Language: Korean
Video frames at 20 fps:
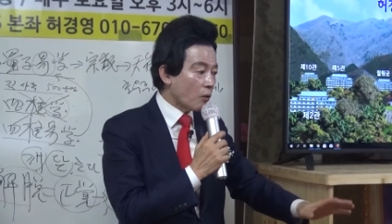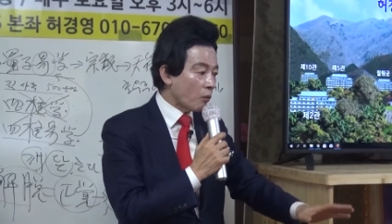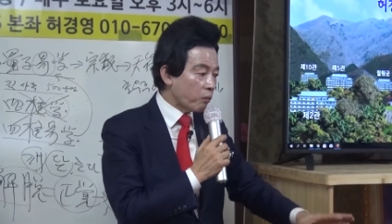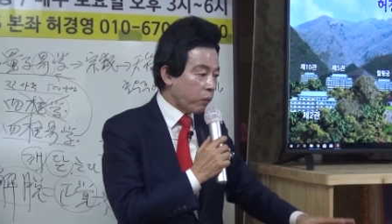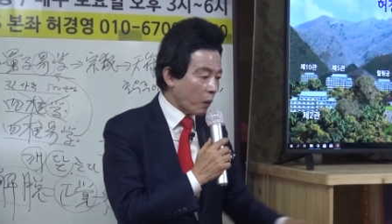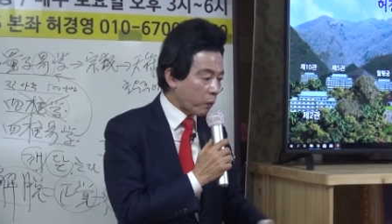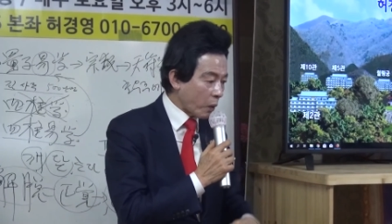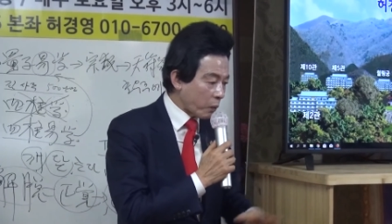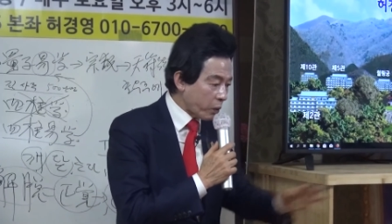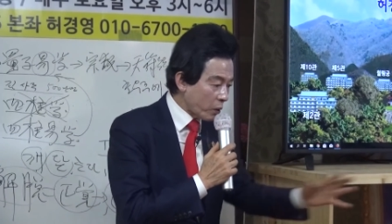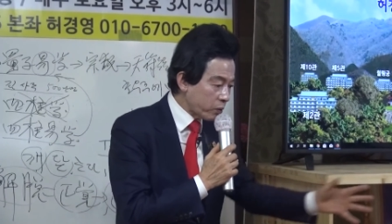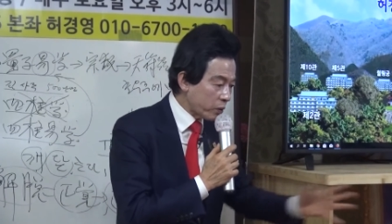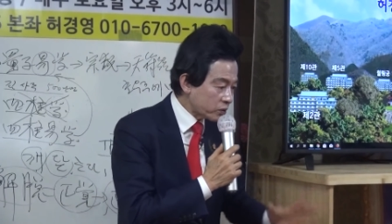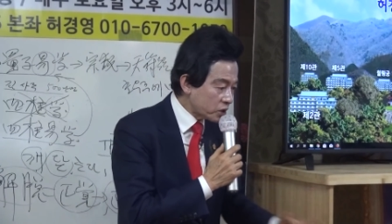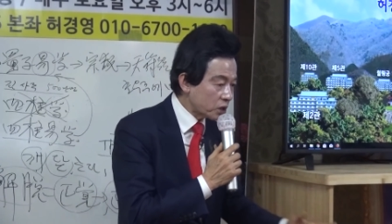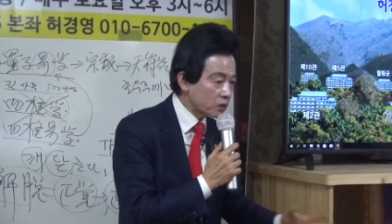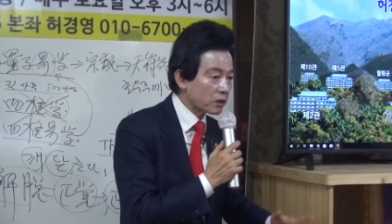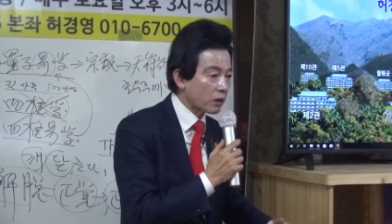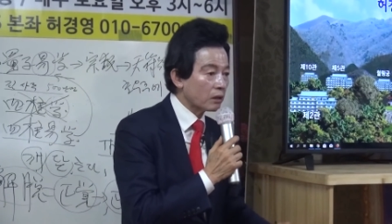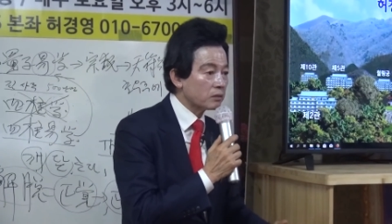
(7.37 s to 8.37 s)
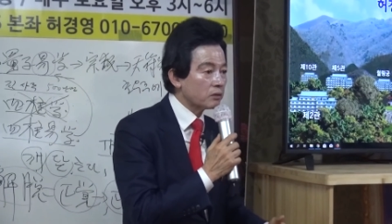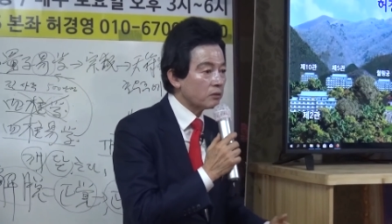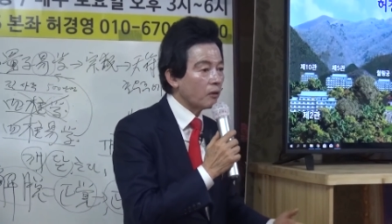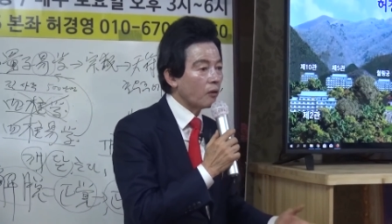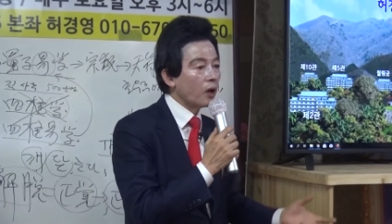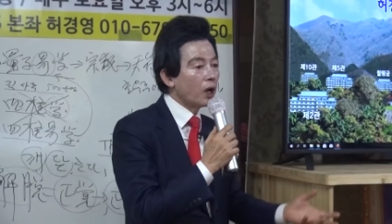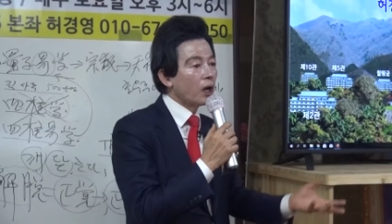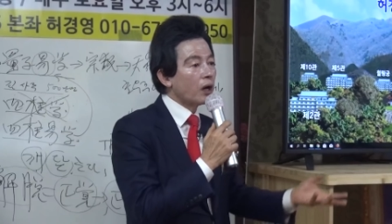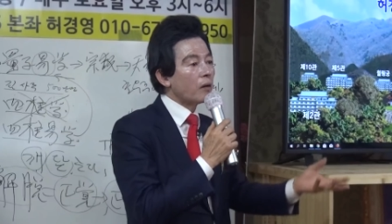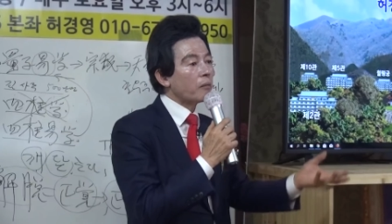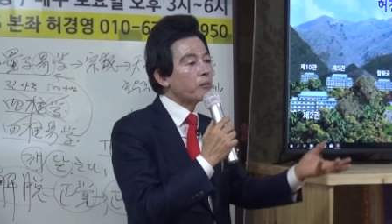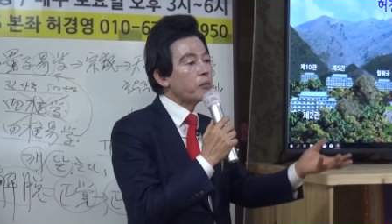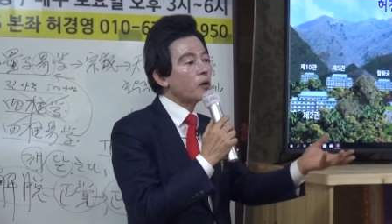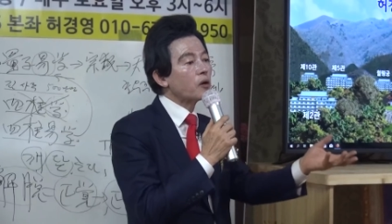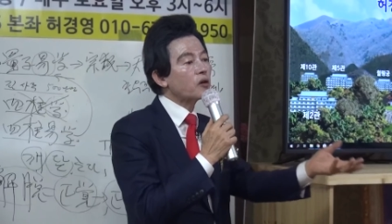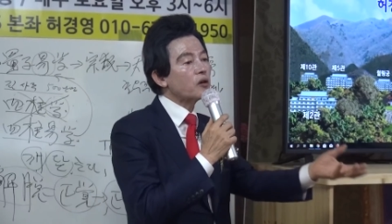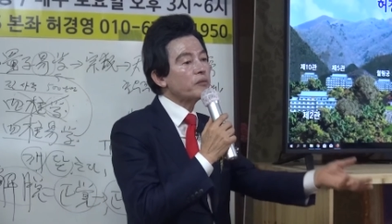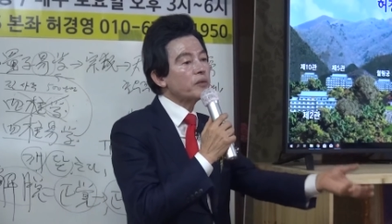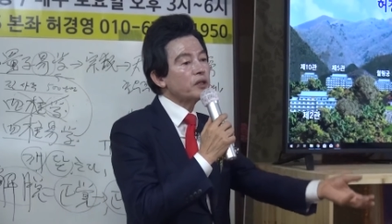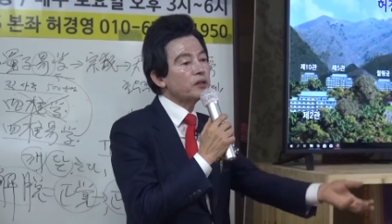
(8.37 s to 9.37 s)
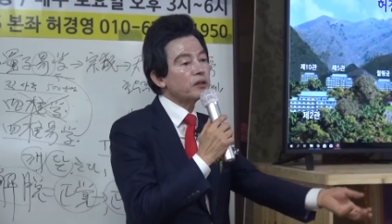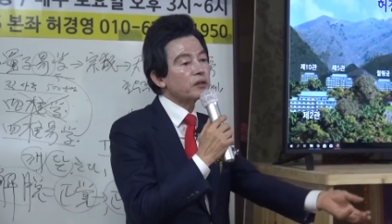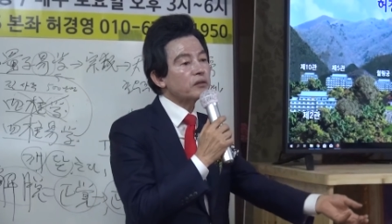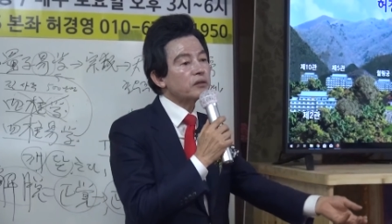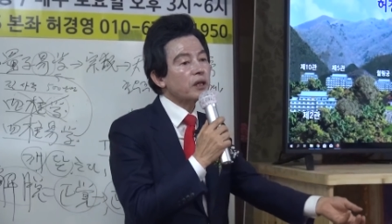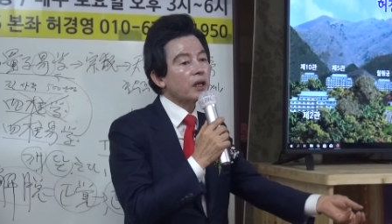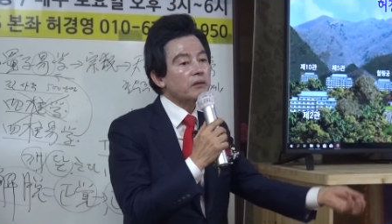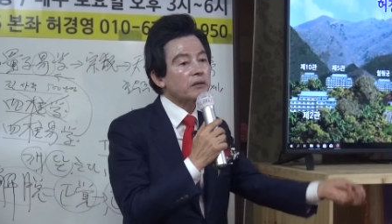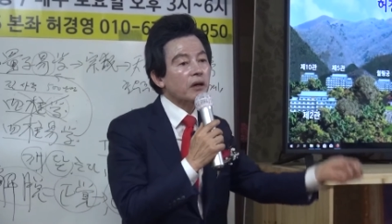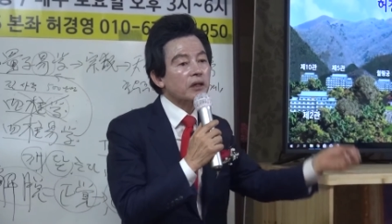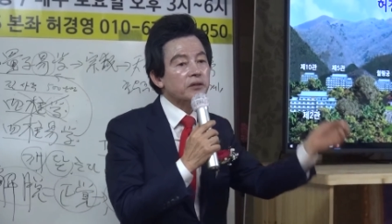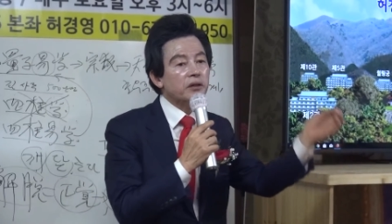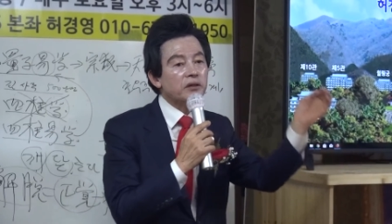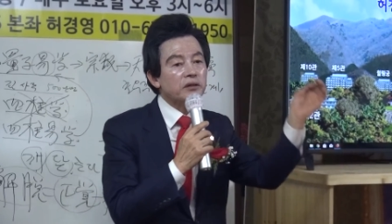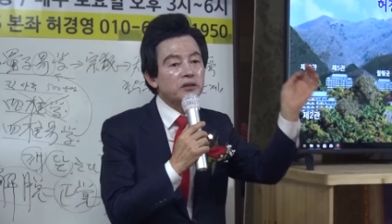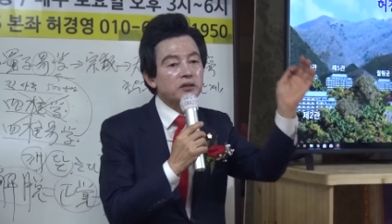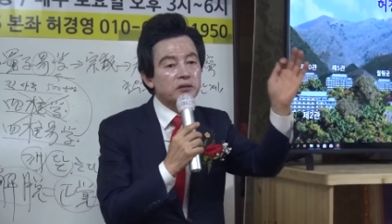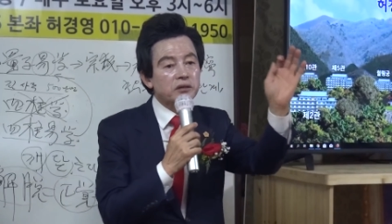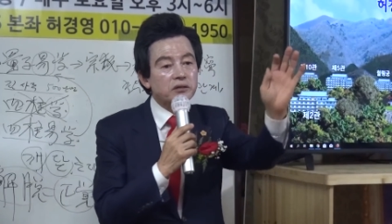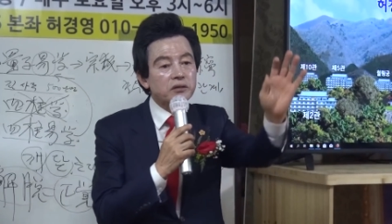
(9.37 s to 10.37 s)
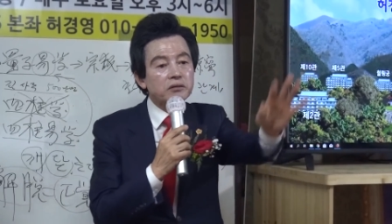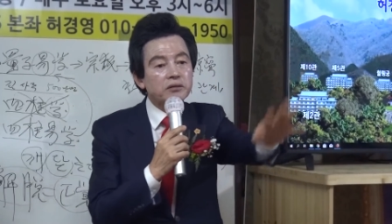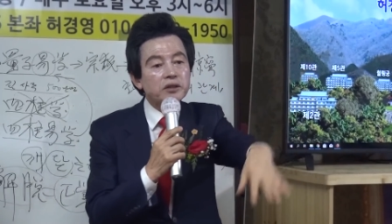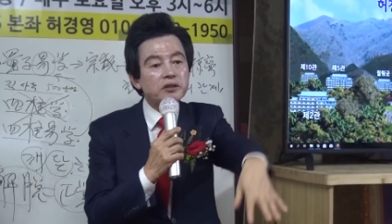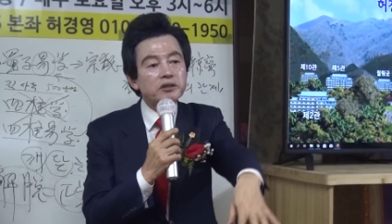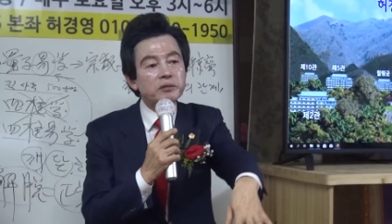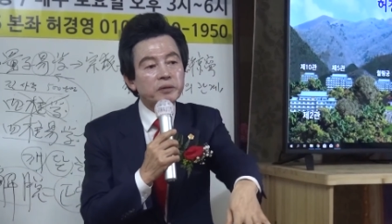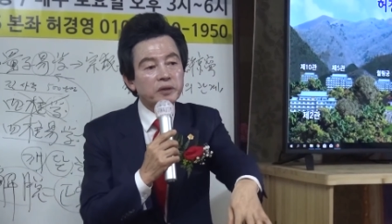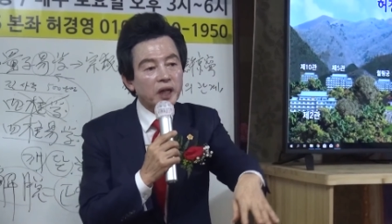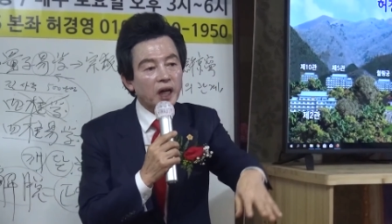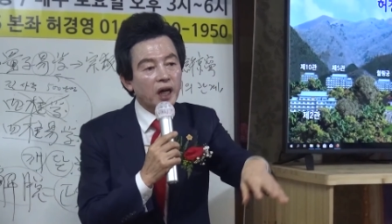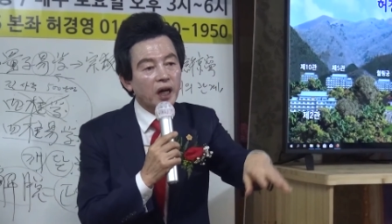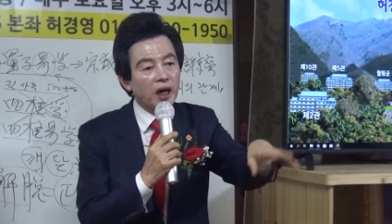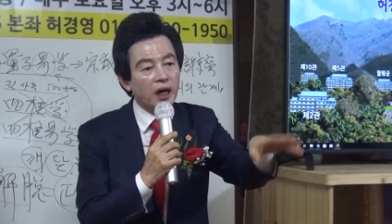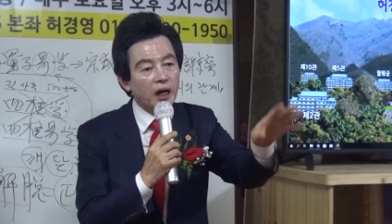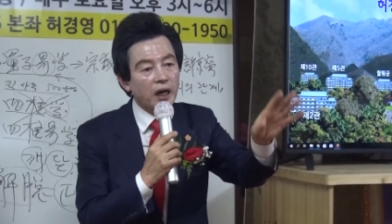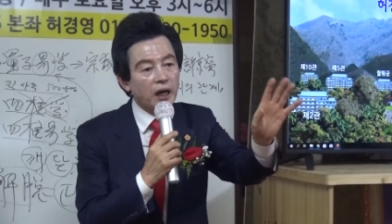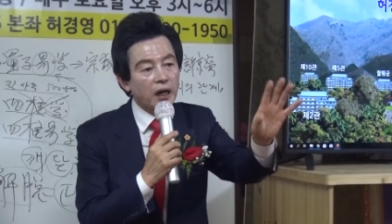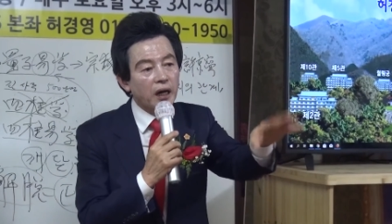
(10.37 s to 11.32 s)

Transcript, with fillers: 팍팍팍 씻어가지고 볶음 있는 그대로 갖다 얹어 뒤집어놔.